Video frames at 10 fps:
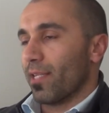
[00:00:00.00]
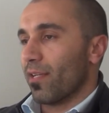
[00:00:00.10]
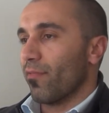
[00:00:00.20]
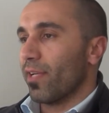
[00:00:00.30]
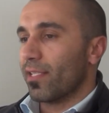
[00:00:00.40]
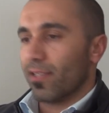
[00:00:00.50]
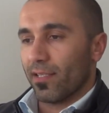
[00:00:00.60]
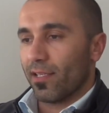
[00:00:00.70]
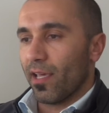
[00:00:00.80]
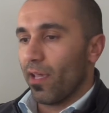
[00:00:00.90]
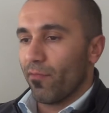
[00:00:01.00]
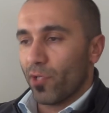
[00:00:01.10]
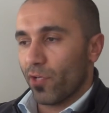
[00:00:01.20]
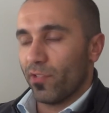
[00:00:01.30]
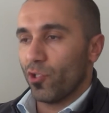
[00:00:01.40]
salvezza, se
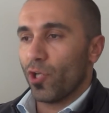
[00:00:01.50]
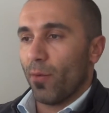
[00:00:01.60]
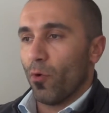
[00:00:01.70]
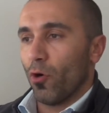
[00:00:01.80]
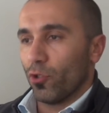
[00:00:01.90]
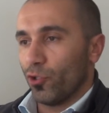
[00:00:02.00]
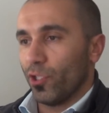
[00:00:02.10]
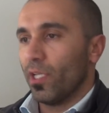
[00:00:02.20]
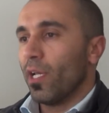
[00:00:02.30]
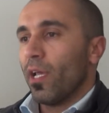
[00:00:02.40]
invece vinciamo oggi...